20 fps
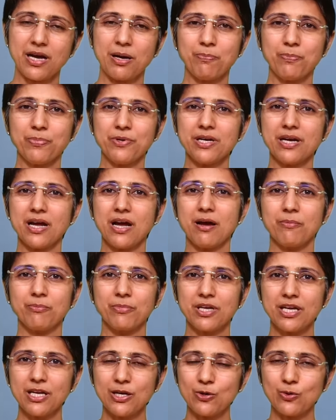అప్పర్
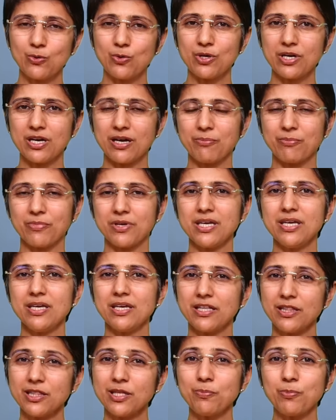ఆర్మ్కి లోవర్ ఆర్మ్కి
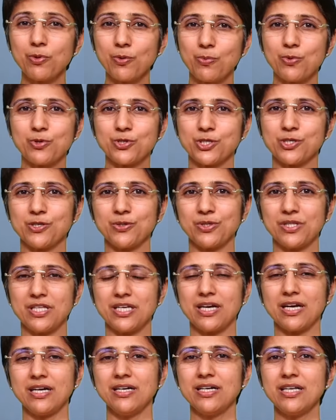ఎంత ప్రపోర్షన్
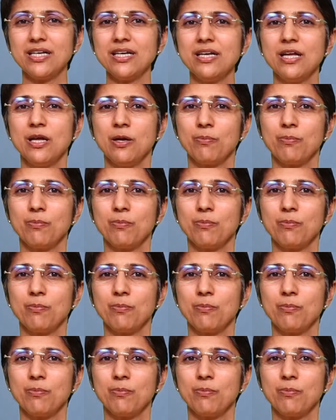ఉంది అంటే